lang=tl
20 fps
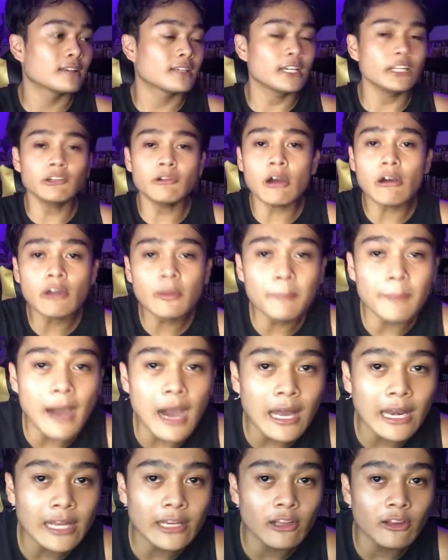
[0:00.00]
Kinuha ko yung
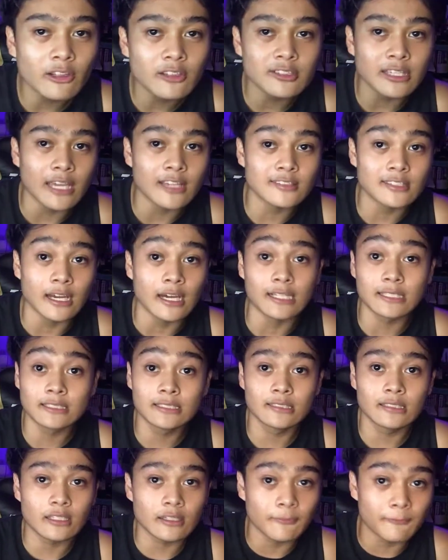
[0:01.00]
pangalan na yun sa isang
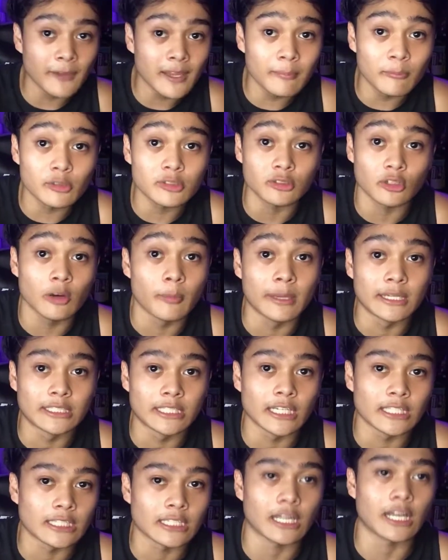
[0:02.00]
famous Roman
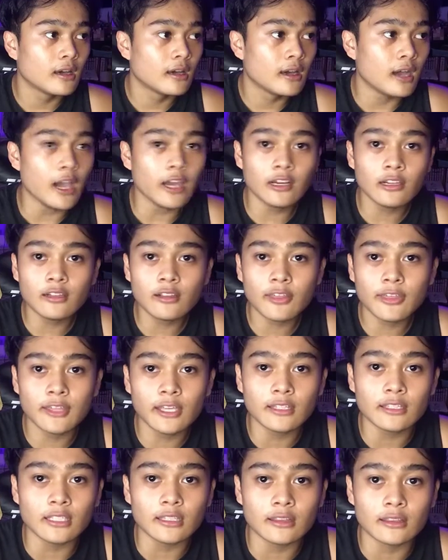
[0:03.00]
general. I really
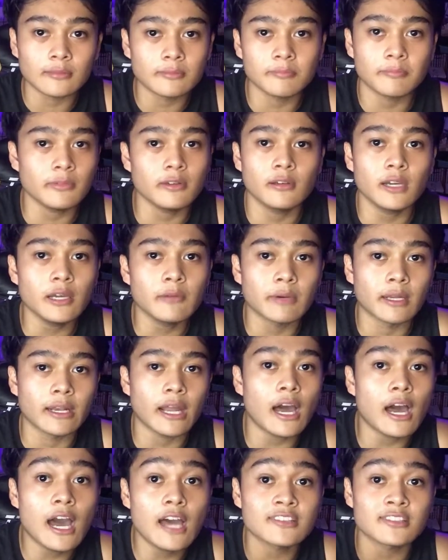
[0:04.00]
think that, ewan,
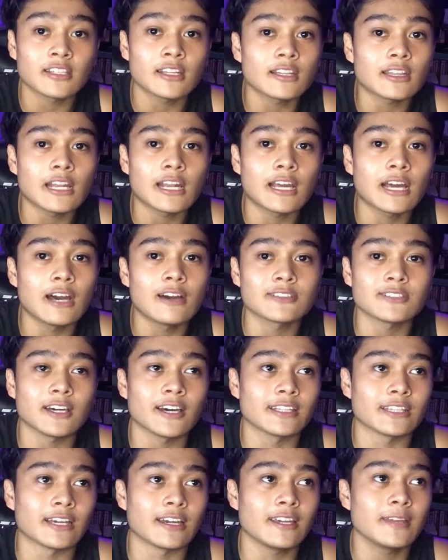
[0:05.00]
nangasa na talaga ako sa
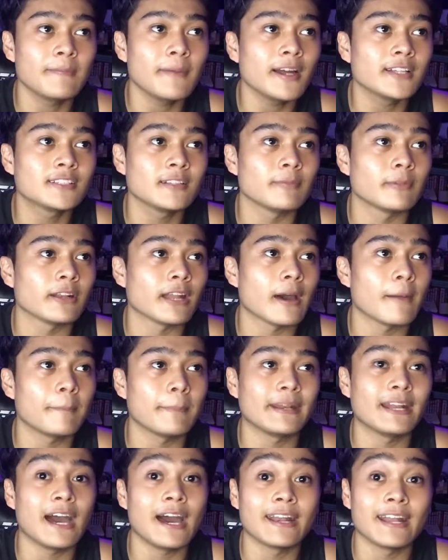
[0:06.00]
kanya. Imagine mo na
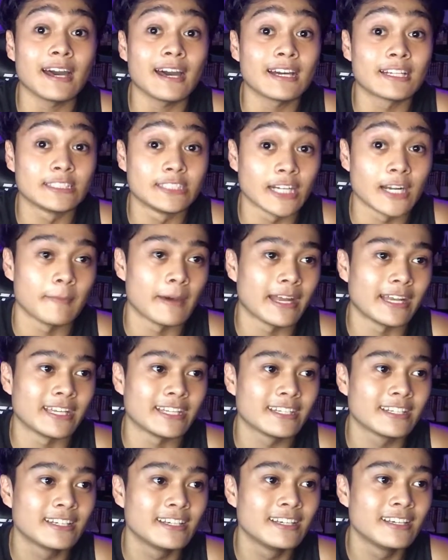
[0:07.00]
pinaanak ng German.
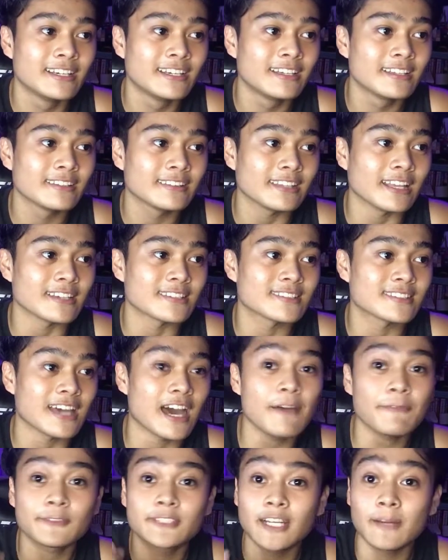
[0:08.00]
Tapos
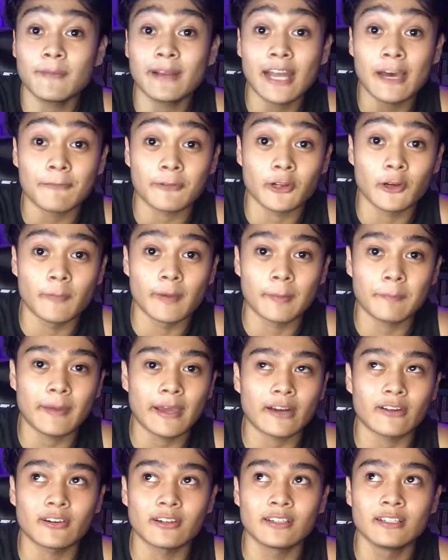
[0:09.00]
half German, half Roman,
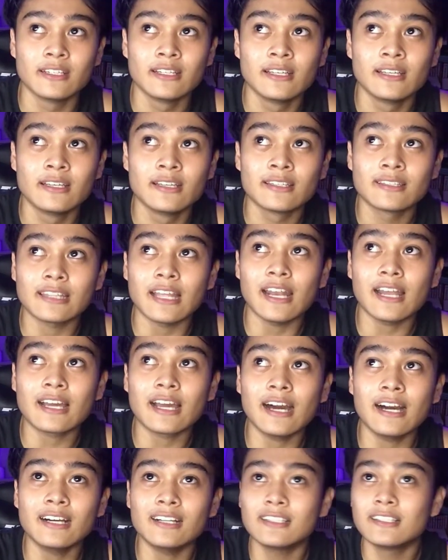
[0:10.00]
pero
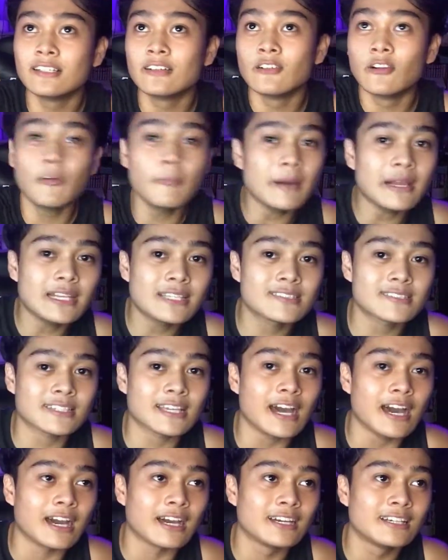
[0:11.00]
talagang umalis
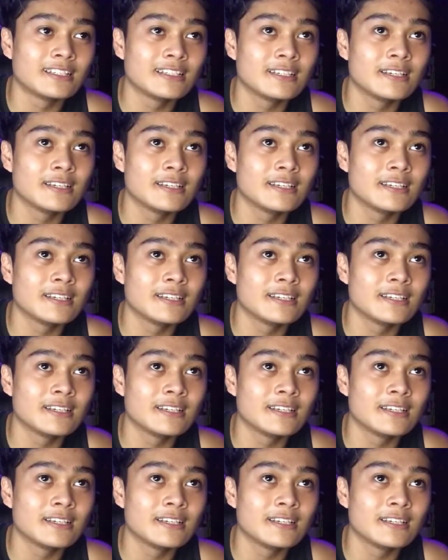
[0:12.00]
ka.